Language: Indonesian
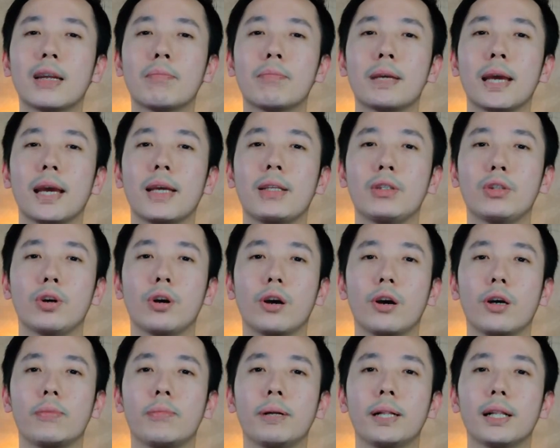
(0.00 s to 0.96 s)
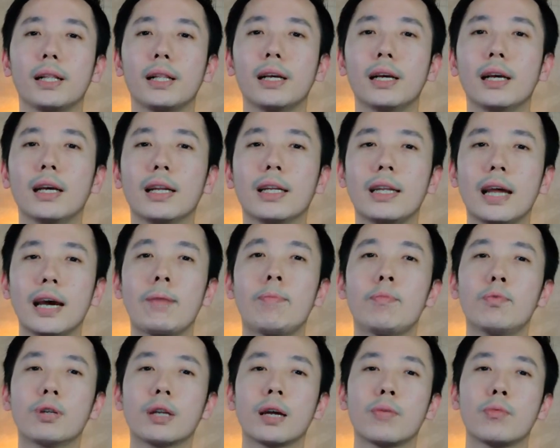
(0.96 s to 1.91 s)
lebih enjoyable dan
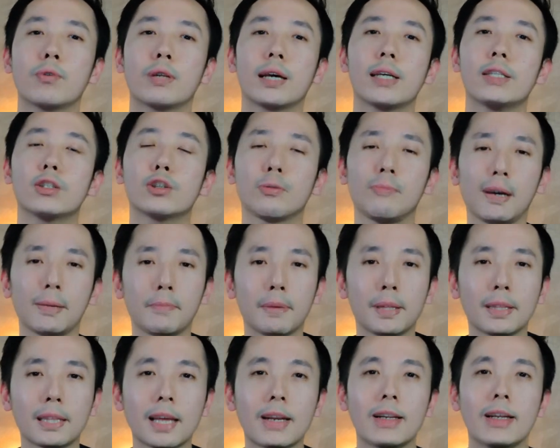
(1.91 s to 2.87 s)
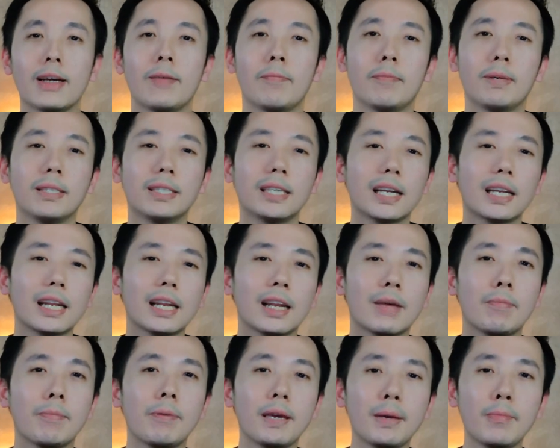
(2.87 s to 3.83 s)
mudah-mudahan Sobat Pintar menjadi
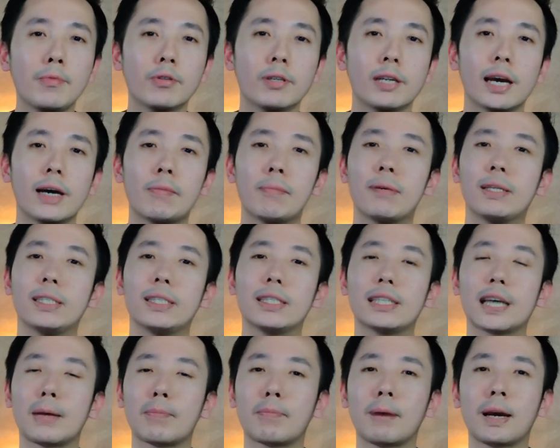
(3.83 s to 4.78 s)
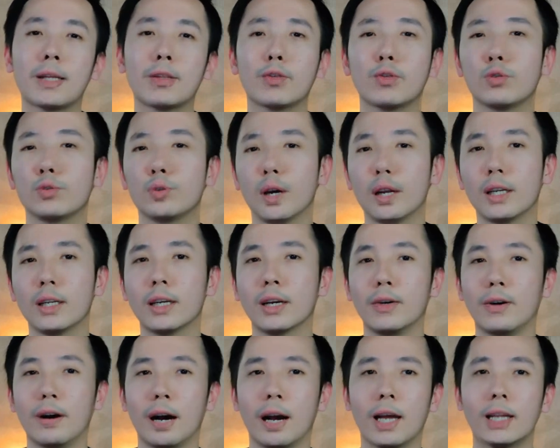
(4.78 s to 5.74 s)
lebih mudah mencapai tujuan
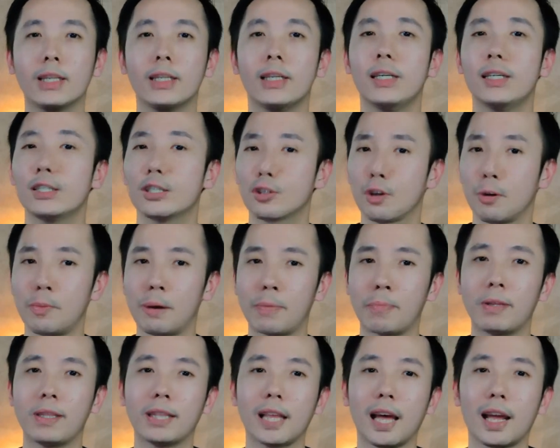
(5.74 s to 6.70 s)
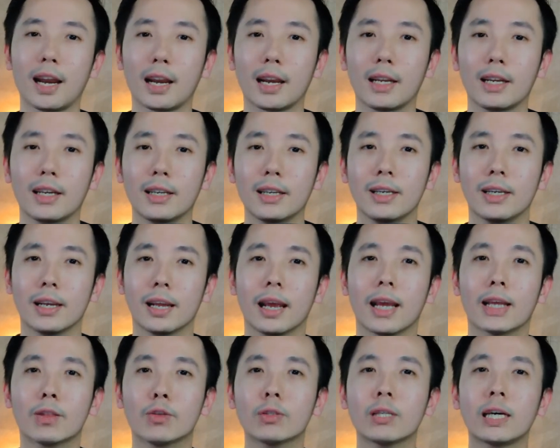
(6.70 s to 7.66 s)
keuangan Sobat Pintar.
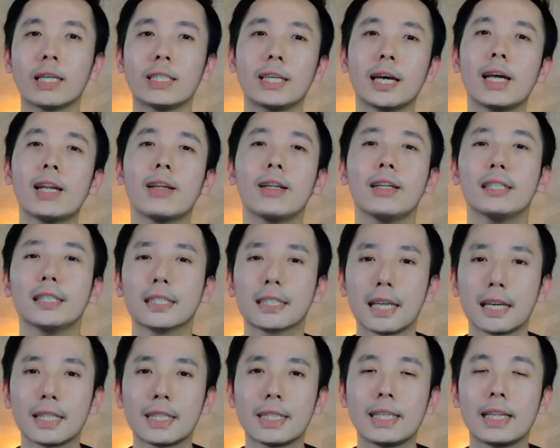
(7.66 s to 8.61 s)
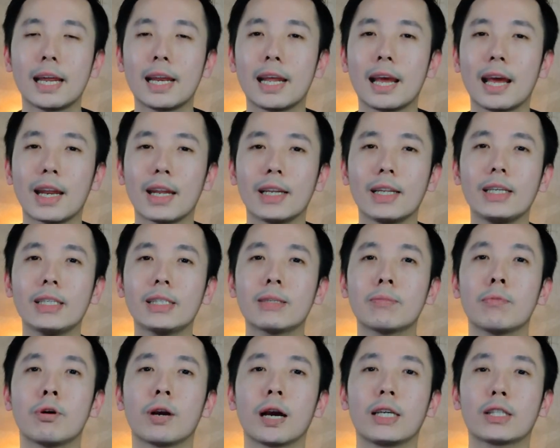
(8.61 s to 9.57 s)
Itu saja sesi dari hari ini.
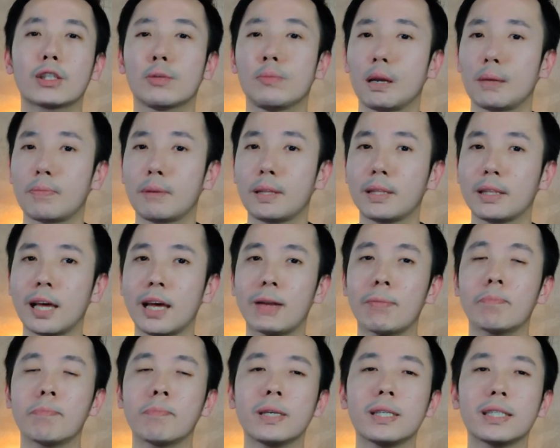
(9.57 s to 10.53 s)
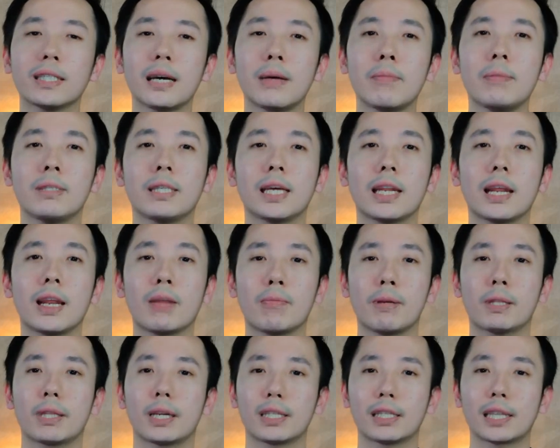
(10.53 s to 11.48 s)
Semoga sobat pintar bisa menjadi lebih
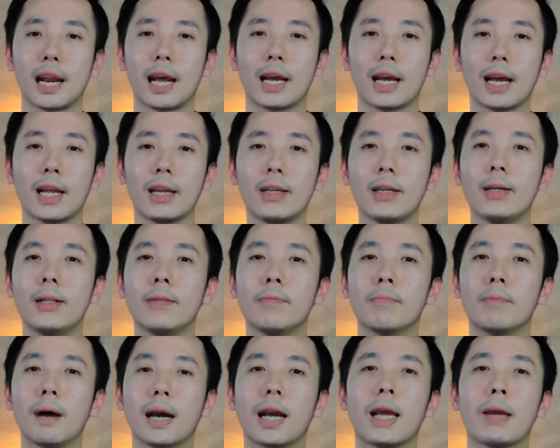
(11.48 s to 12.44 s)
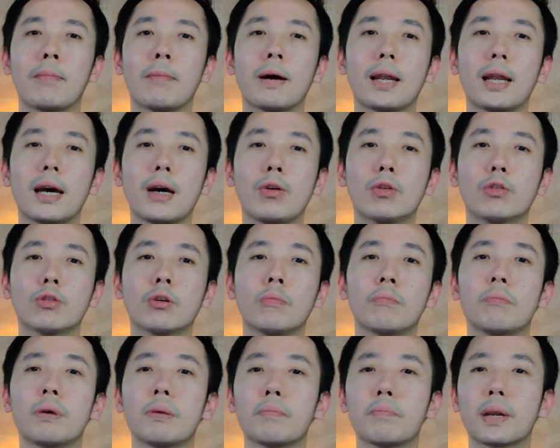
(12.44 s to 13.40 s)
tercerahkan bagaimana untuk
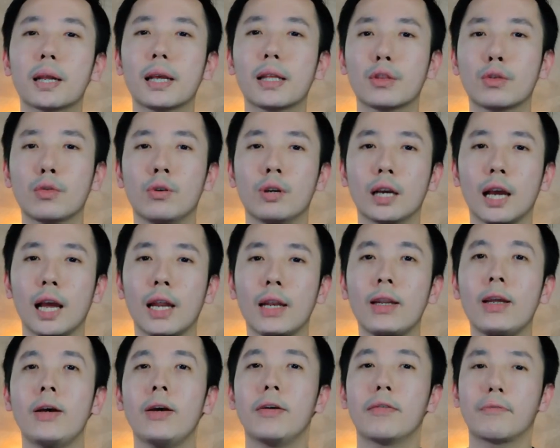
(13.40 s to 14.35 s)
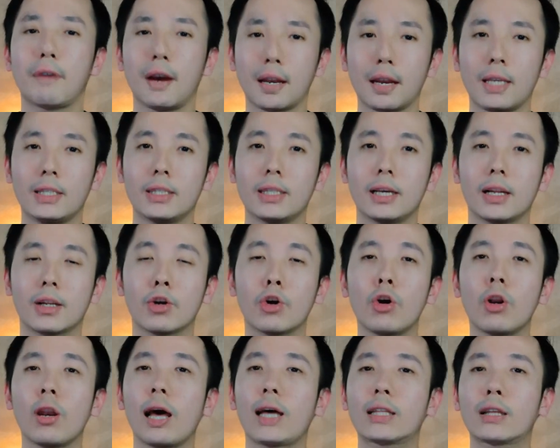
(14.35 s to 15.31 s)
memperhitungkan financial
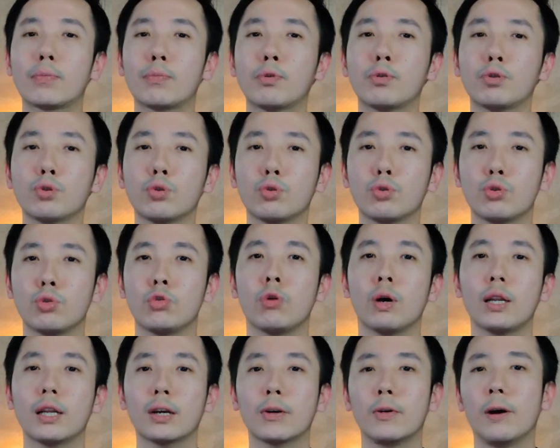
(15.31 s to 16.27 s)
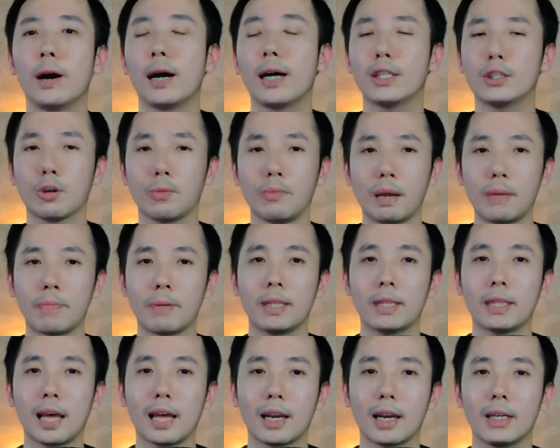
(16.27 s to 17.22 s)
goal ataupun tujuan keuangan sobat
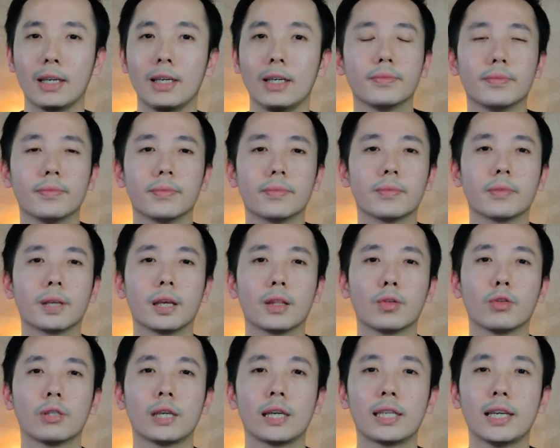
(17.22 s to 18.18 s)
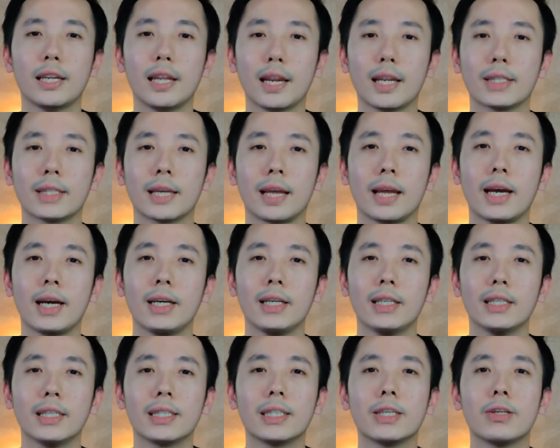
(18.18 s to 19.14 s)
pintar. Itu saja dari saya.
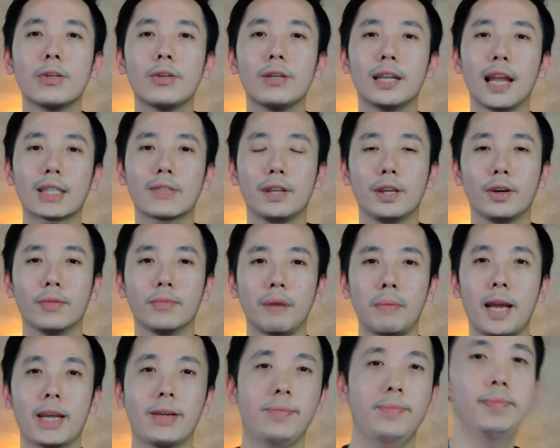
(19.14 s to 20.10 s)
See you in the next video.